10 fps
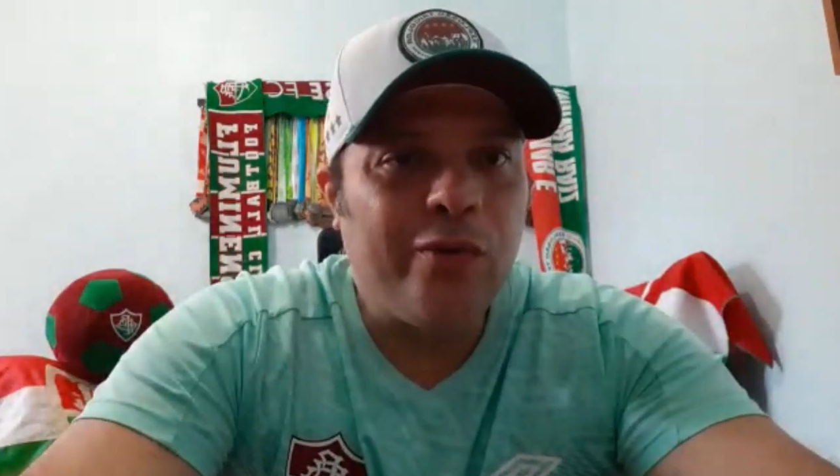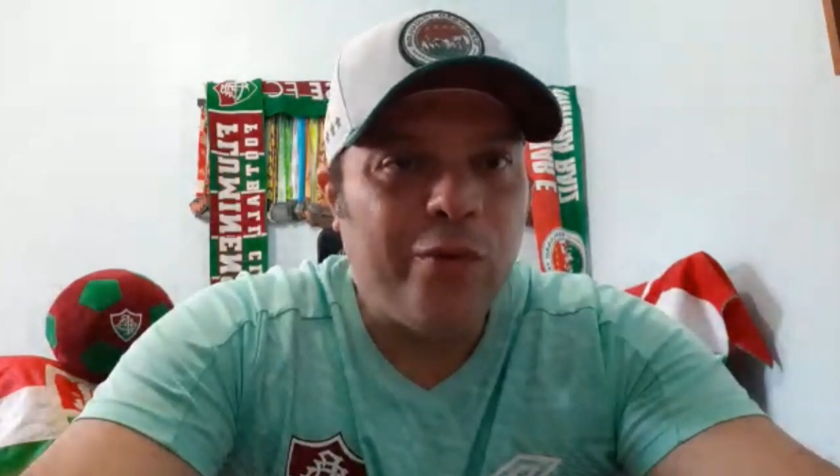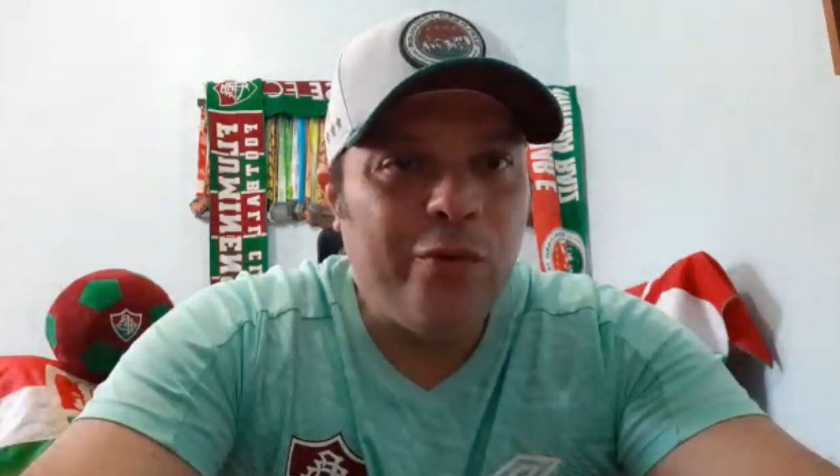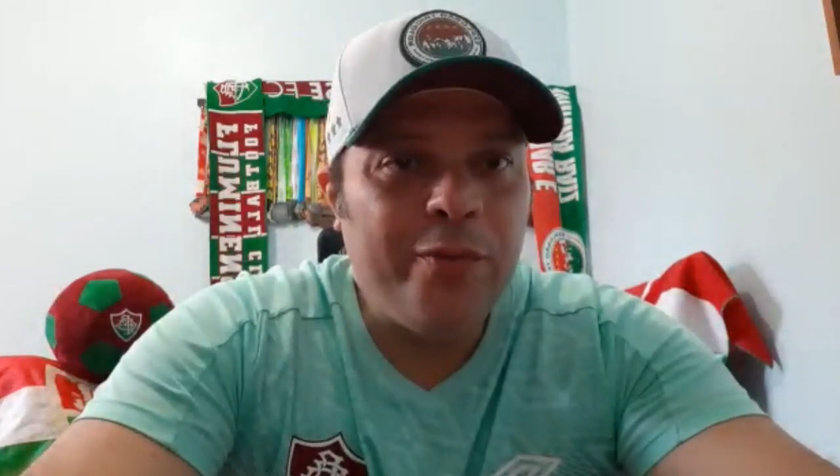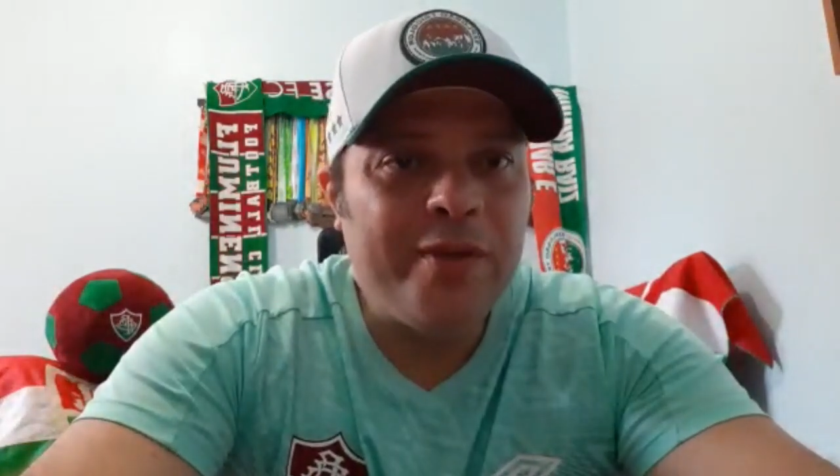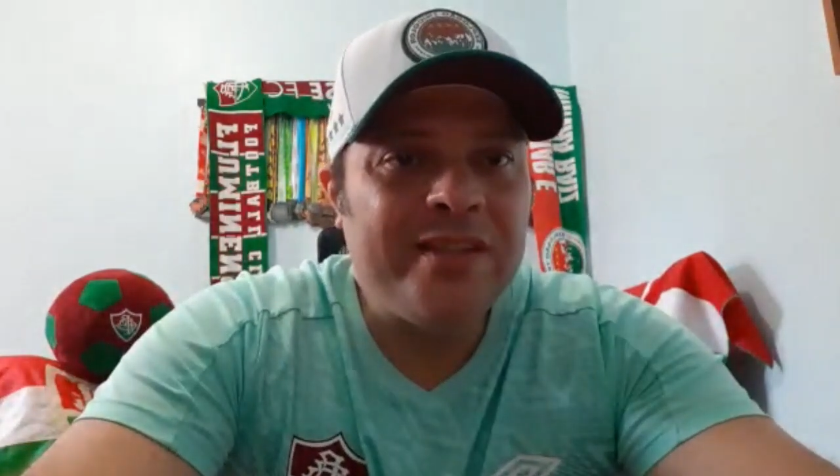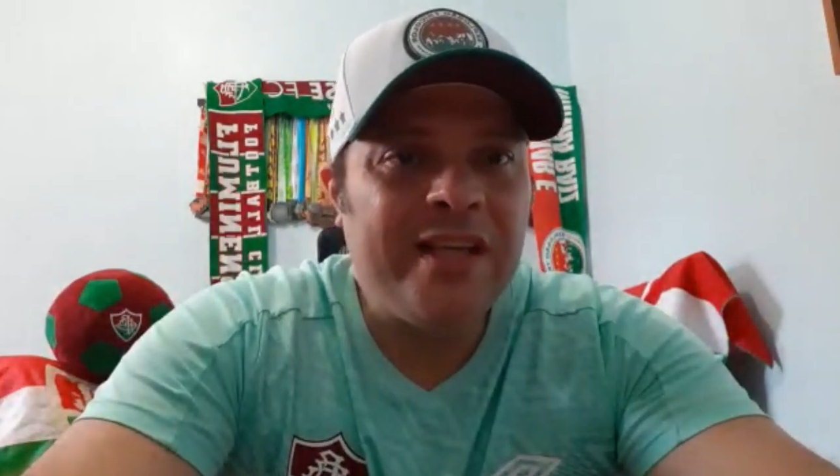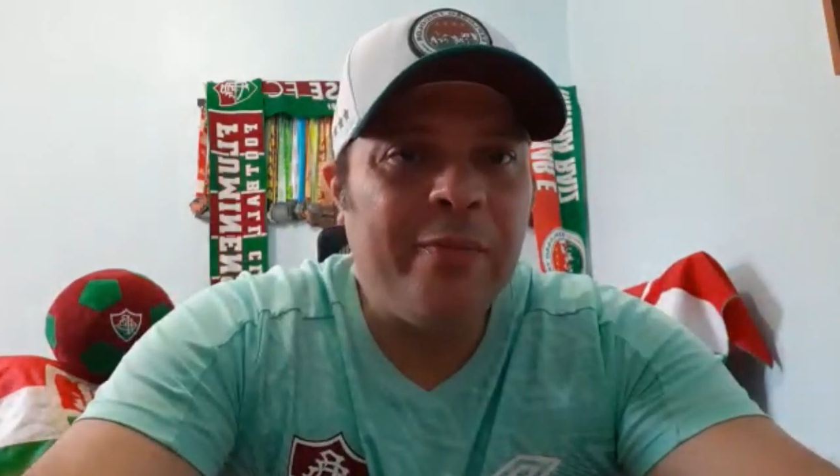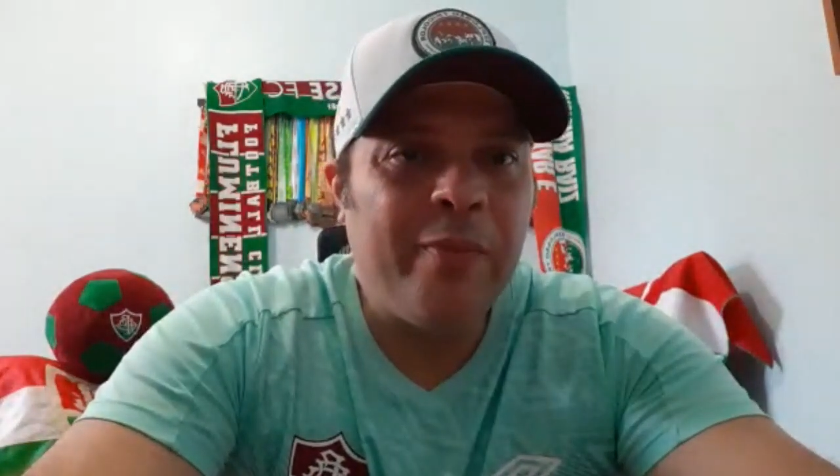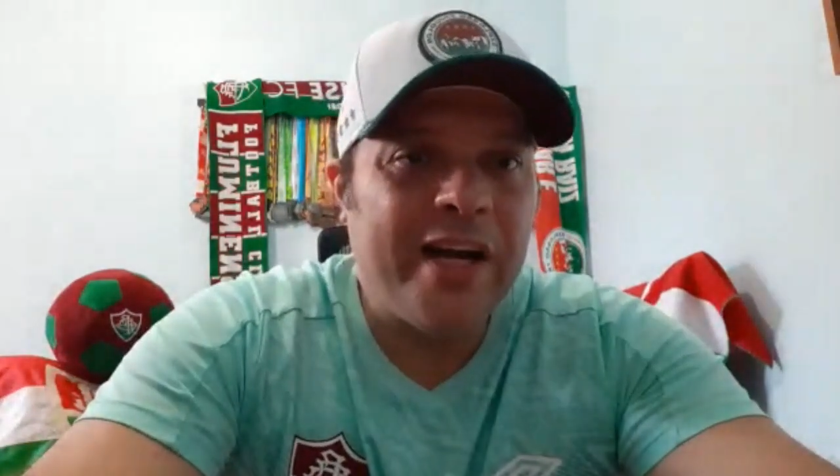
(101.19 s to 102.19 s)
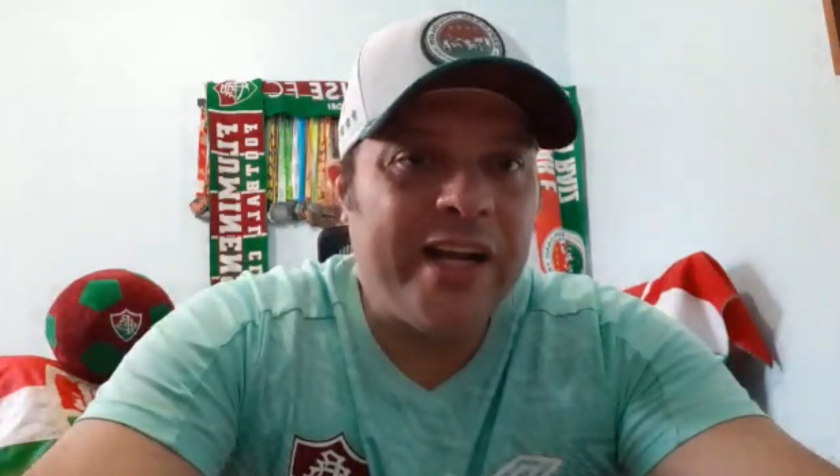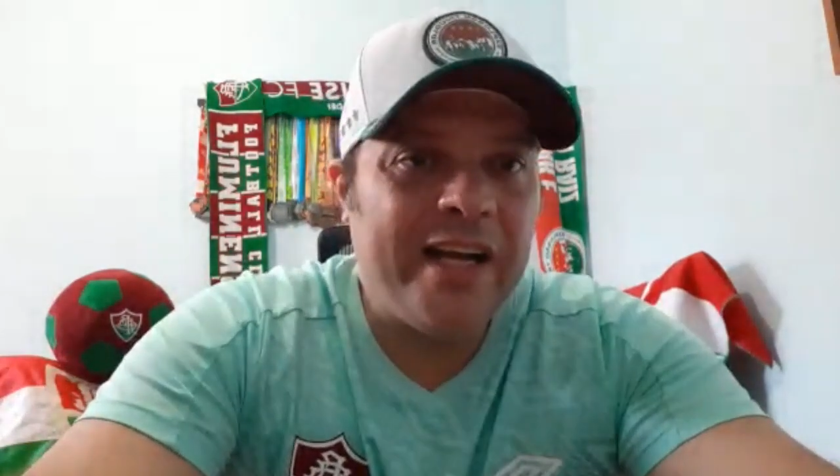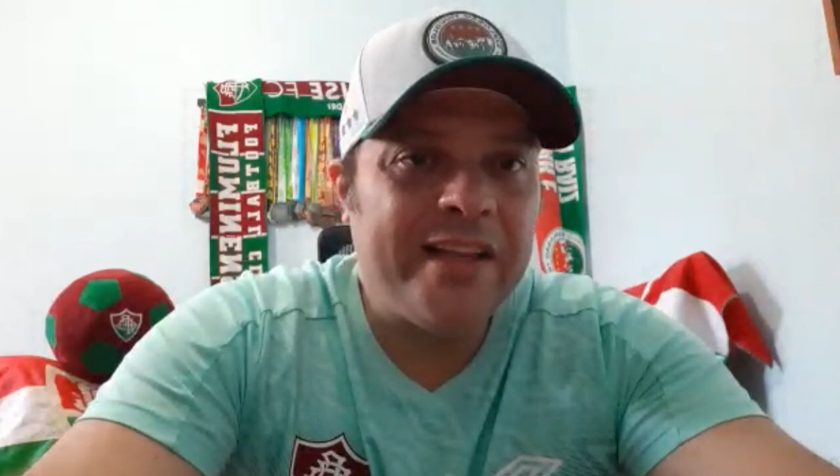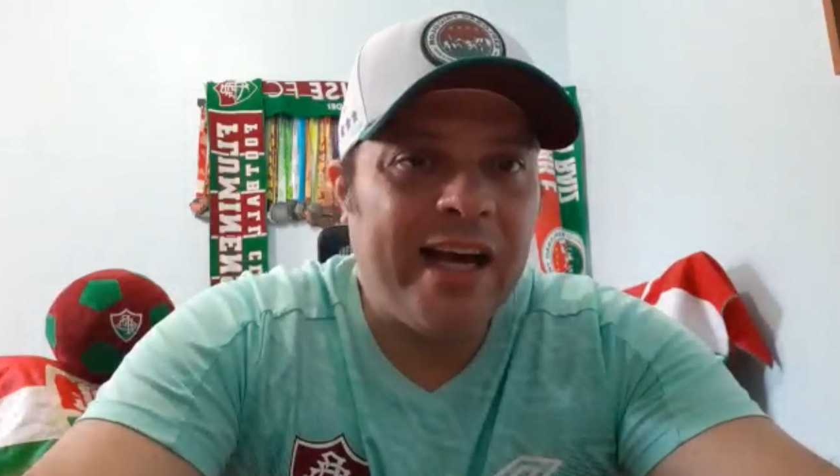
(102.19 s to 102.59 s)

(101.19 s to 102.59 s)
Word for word: clube sem pagar